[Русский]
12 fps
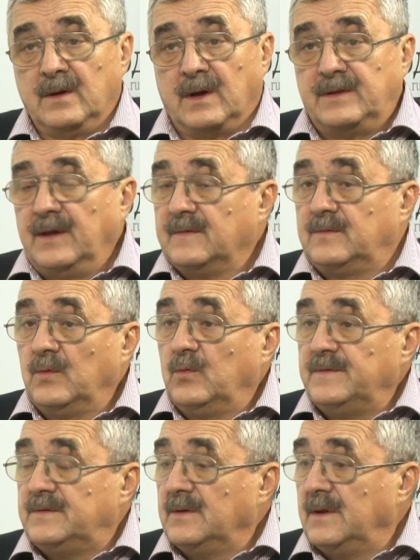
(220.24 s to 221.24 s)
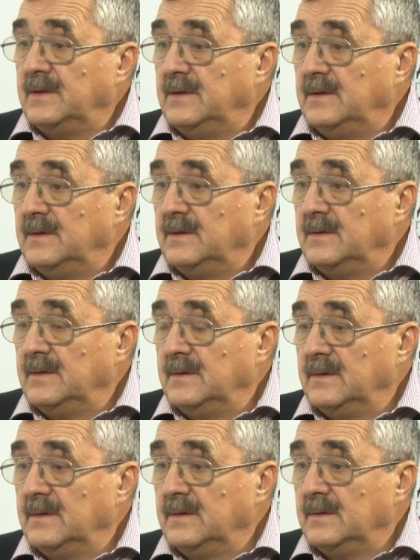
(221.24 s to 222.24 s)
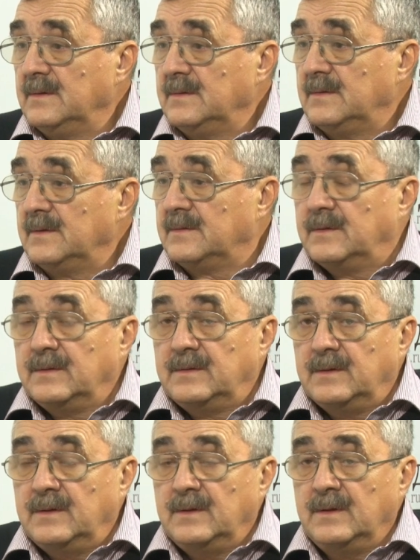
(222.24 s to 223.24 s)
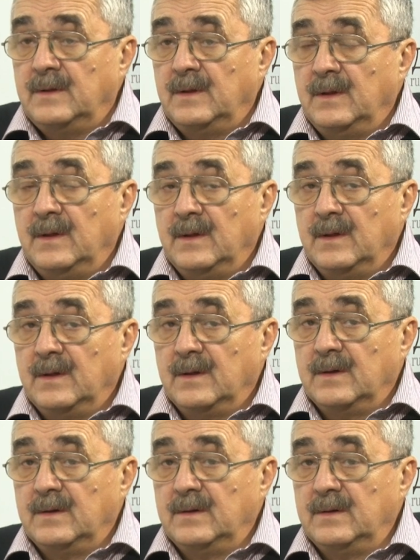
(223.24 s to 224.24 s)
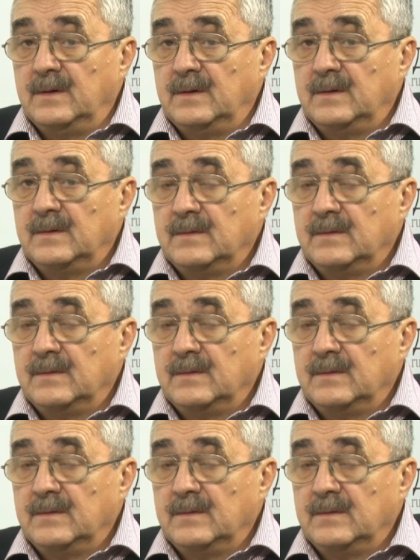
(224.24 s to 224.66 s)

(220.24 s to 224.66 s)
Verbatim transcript: хотя с другой стороны, э, так сказать, э,